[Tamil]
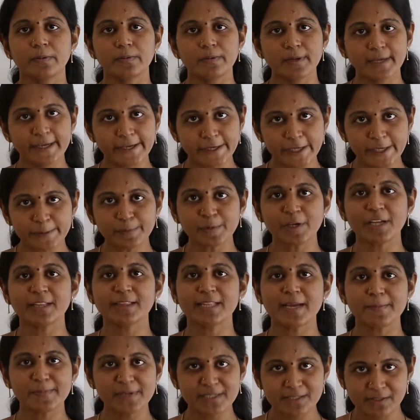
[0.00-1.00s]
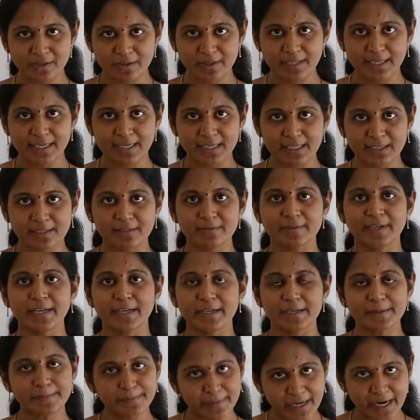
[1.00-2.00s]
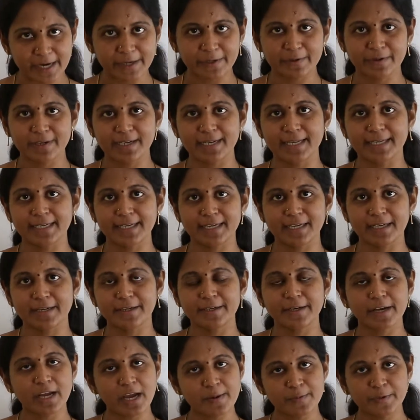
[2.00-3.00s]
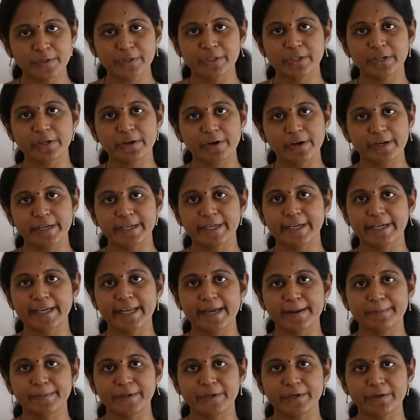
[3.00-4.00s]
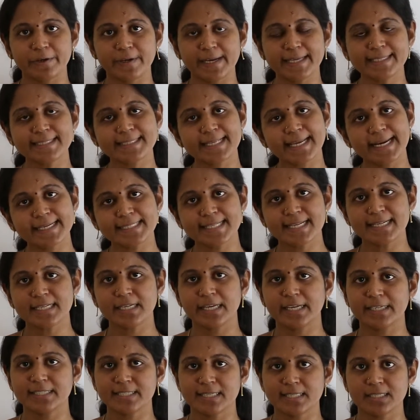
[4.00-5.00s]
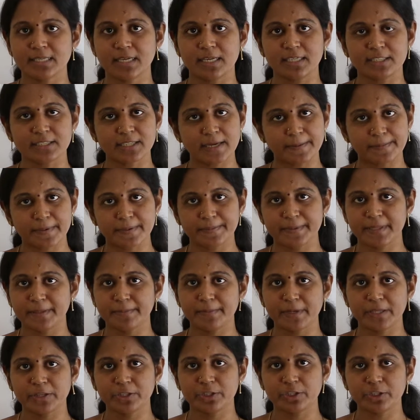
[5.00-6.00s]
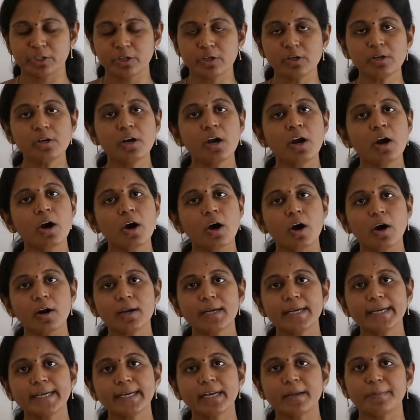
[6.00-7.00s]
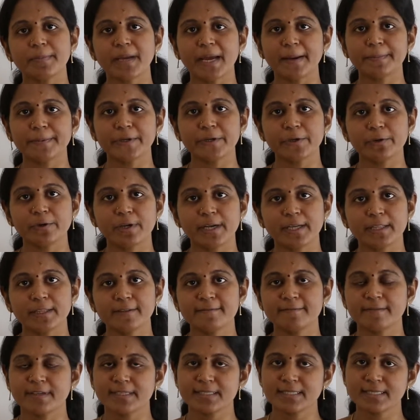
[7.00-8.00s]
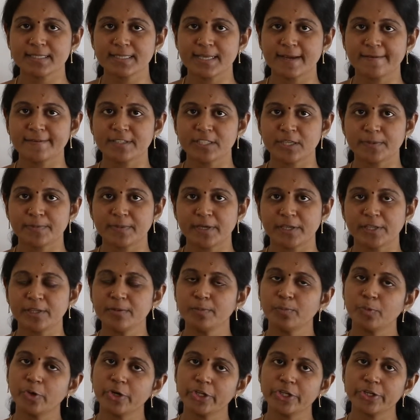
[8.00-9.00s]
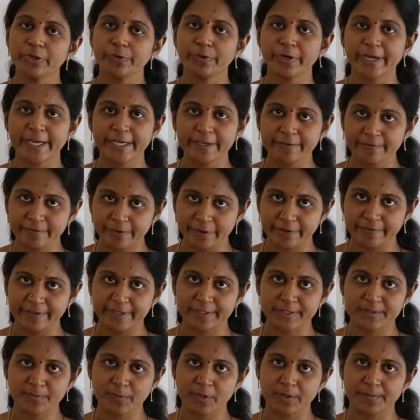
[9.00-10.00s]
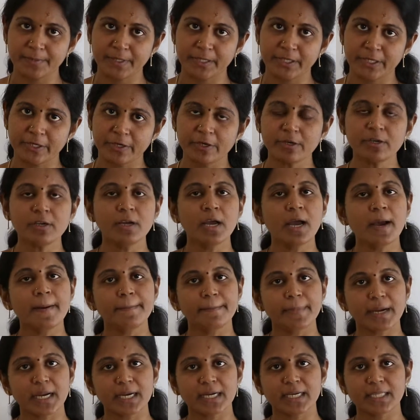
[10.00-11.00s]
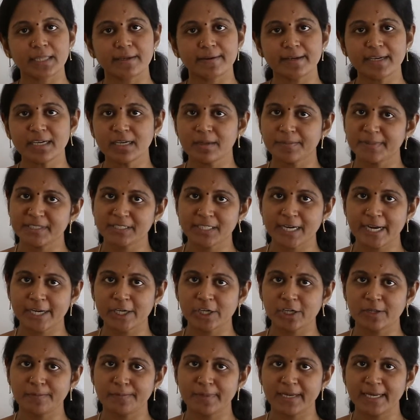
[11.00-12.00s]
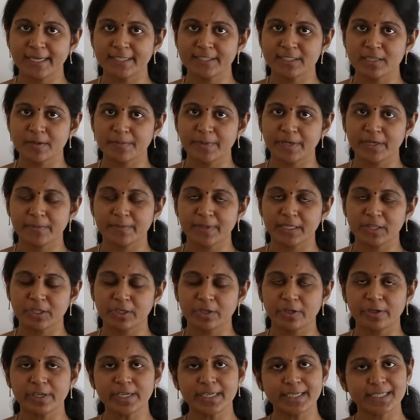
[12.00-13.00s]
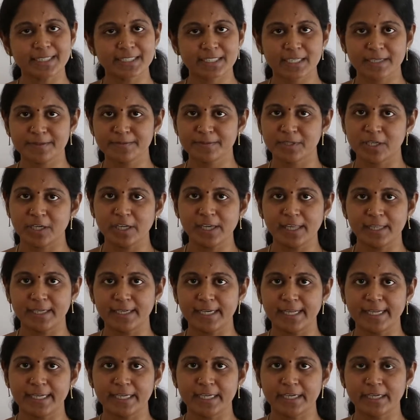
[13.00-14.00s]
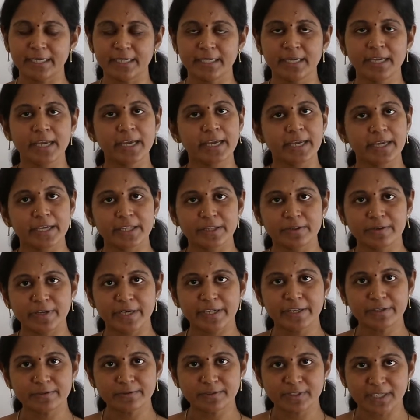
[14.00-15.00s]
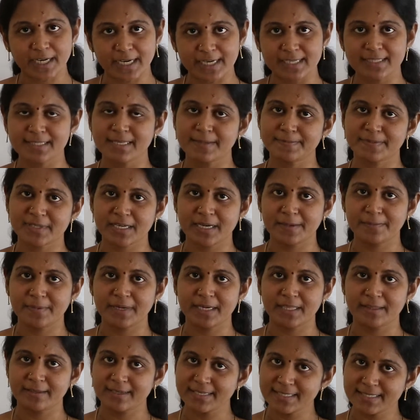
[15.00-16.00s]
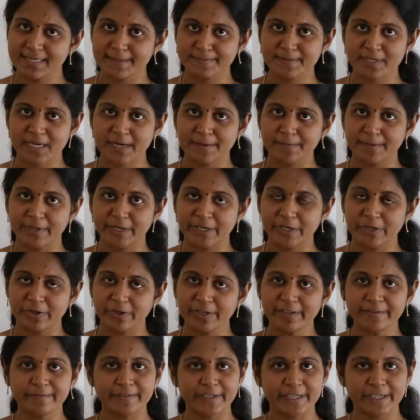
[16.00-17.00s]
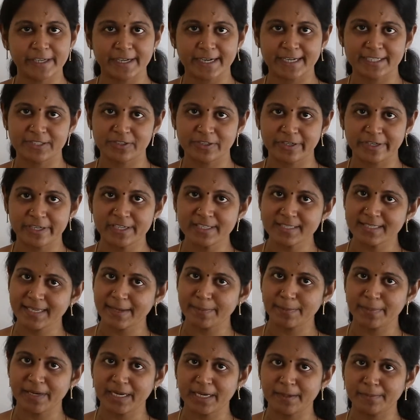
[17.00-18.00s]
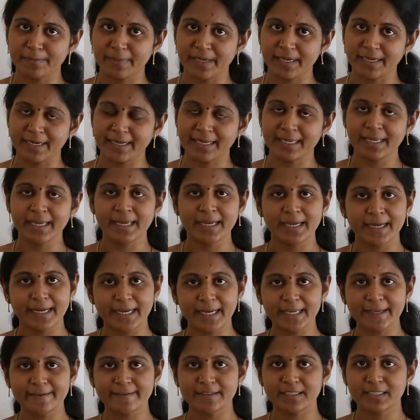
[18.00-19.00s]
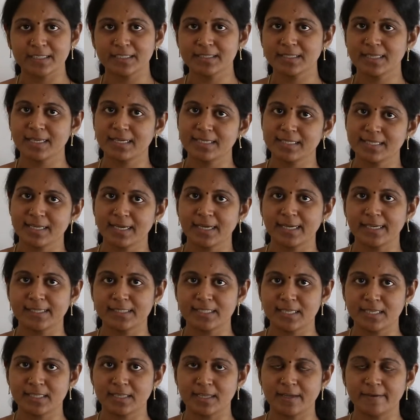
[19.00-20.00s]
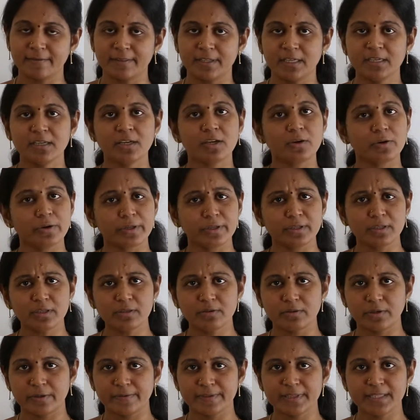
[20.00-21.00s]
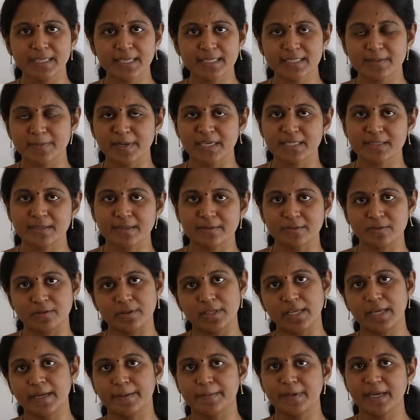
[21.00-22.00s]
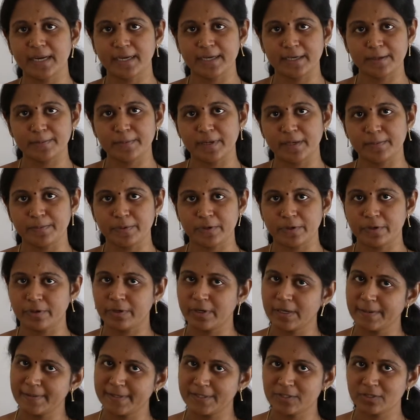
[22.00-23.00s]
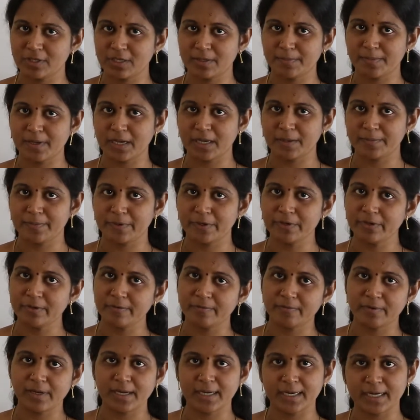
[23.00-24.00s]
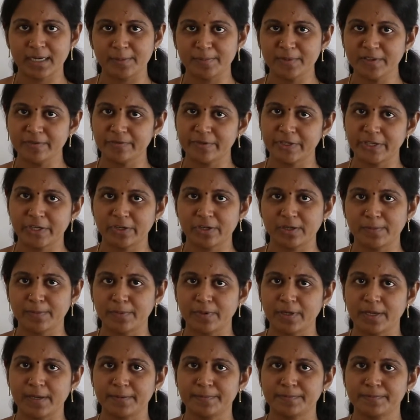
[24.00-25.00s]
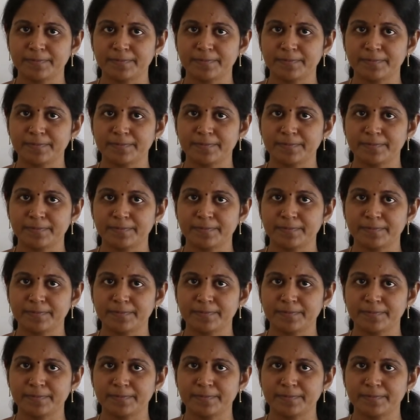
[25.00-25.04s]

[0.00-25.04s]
உலகெங்கும் உள்ள தமிழ் சொந்தங்களுக்கு வணக்கம் நான் உங்கள் அகிலா நான் வந்துட்டு குவான்டிடேட்டிவ் ஆப்டிடியூடில் சேர்ட்ஸ் அண்ட் நியூசஸ்ங்கிற சாப்டர் பற்றி பார்த்துட்ருக்கோம் ஆல்ரெடி நம்ம ஆப்டிடியூட்லேருந்து ஃபஸ்ட்டு செவன் சாப்டர்லேருந்து மோர் தென் ஒரு எயிட்டி ஃபைவ் வீடியோஸ் போல் பார்த்துருக்கோம் பார்க்காதவங்க நம்ம சேனலில் ப்ளேலிஸ்ட்டில் போய்ட்டு பார்த்துக்கோங்க டிஸ்கிரிப்ஷனில் அது லிங்க் இருக்குது இது வரைக்கும் சேனலை சப்ஸ்கிரைப் பண்ணாதவங்க சப்ஸ்கிரைப் பண்ணிக்கோங்க வீடியோ கட்ஸ் வரைக்கும் ஸ்கிப் பண்ணாமல் பாருங்கள் இன்றைக்கி வந்துட்டு சேர்ட்ஸ் அண்ட் நியூசஸ்லேருந்து வந்து ஒரு வித்தியாசமான சன்ஸ் வந்து எப்படி அட்டன் பண்ண போகிறோம் அப்படின்னு சொல்லிட்டு பார்க்க போகிறோம் வாங்க நம்ம வீடியோக்குள்ளே போகலாம்